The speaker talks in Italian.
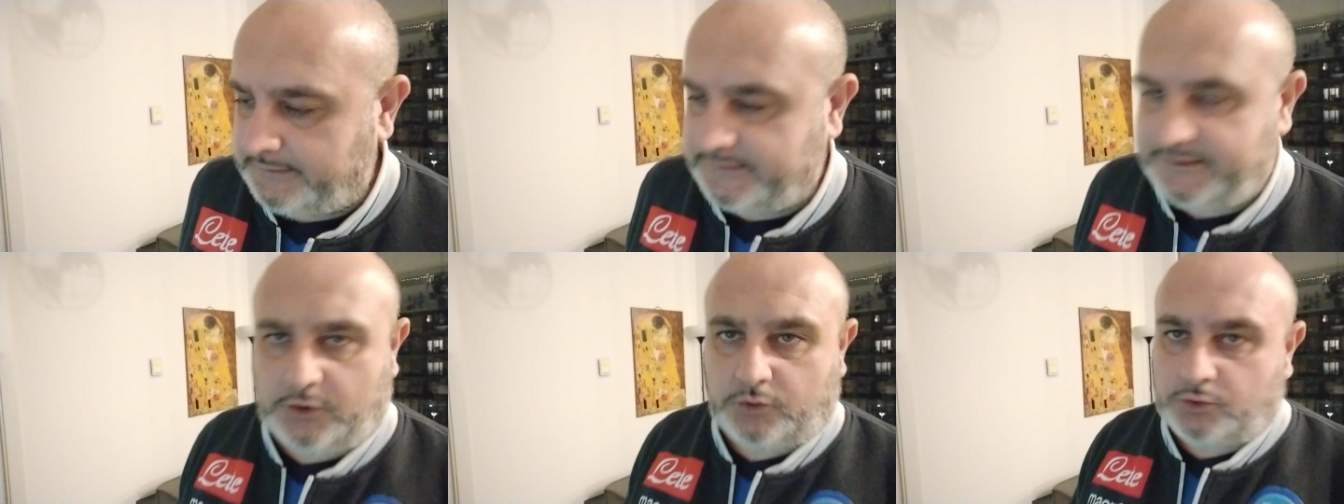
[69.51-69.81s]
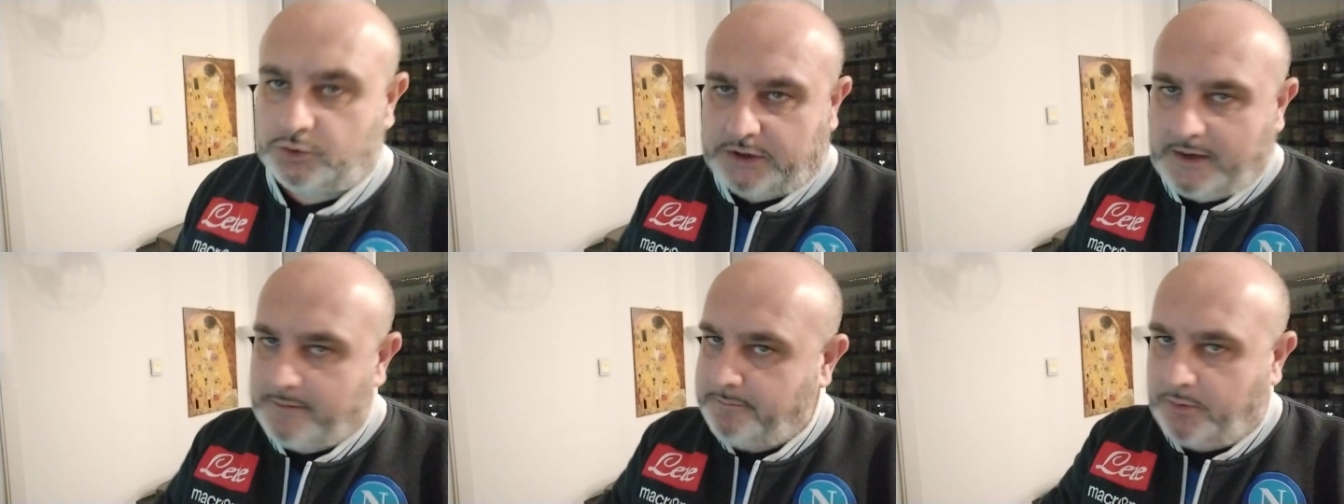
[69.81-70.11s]
Eh,
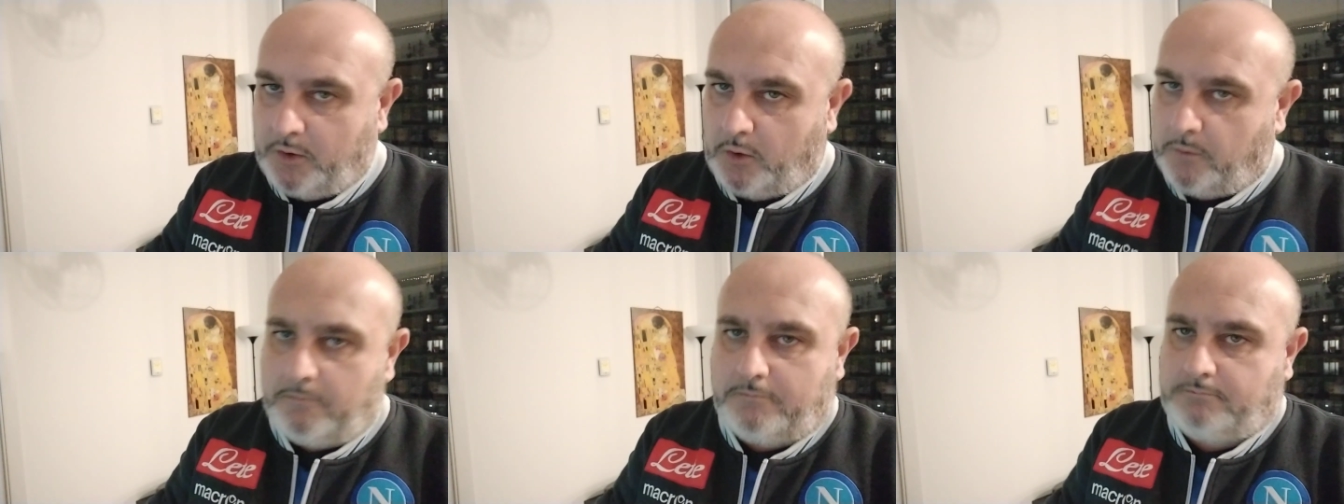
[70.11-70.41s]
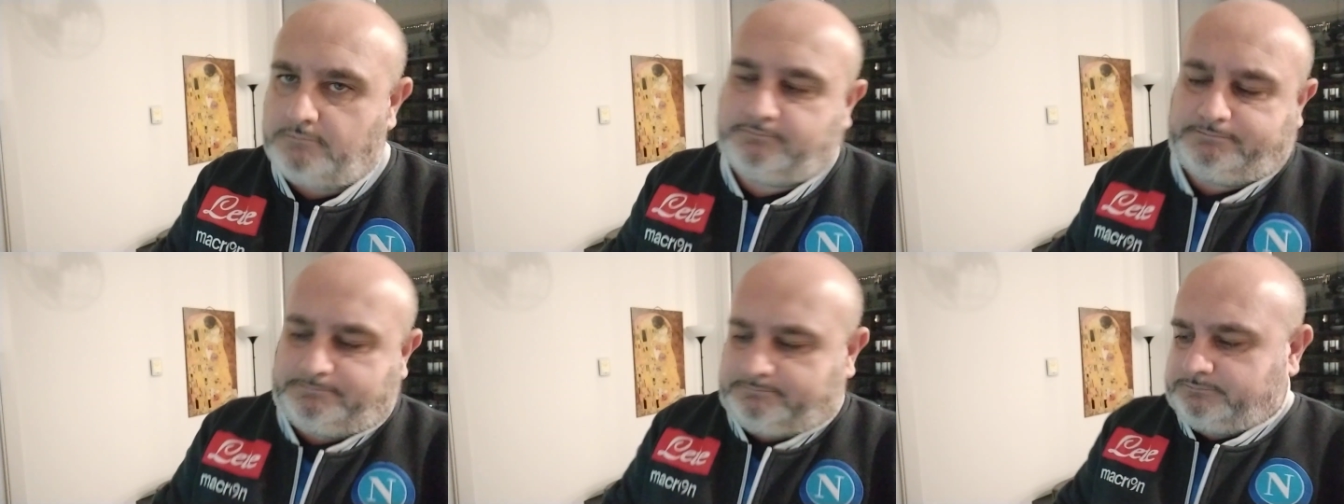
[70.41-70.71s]
secondo tempo
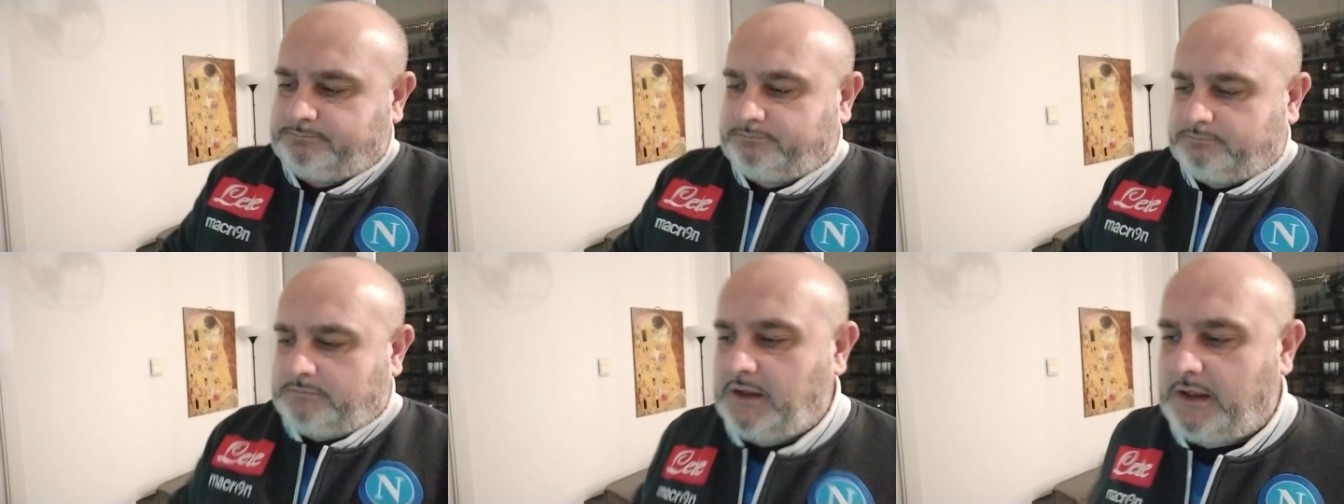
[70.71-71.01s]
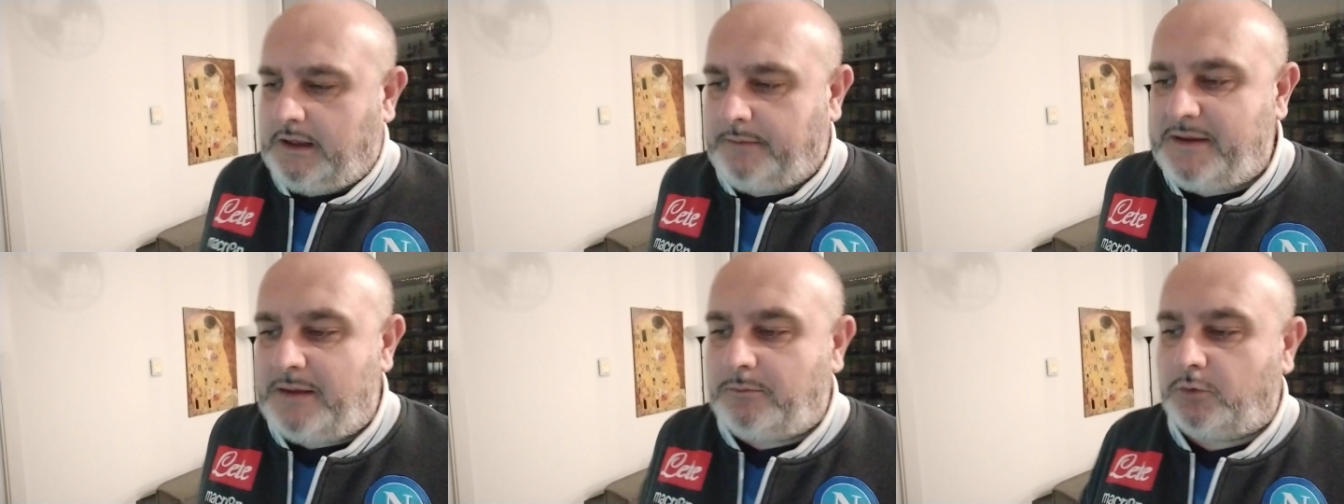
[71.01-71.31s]

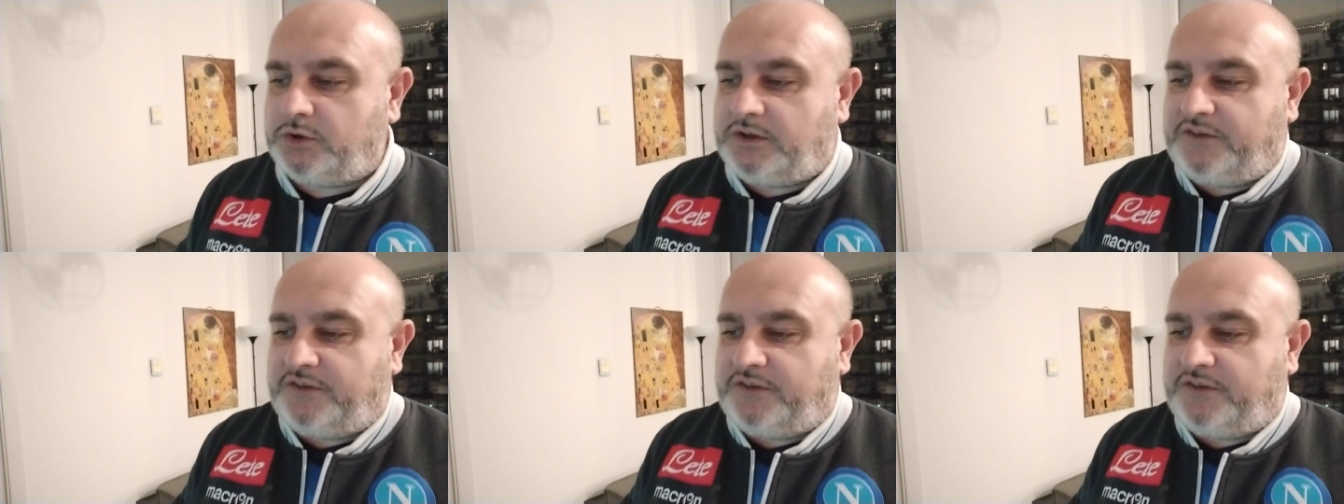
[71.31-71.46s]
abbiamo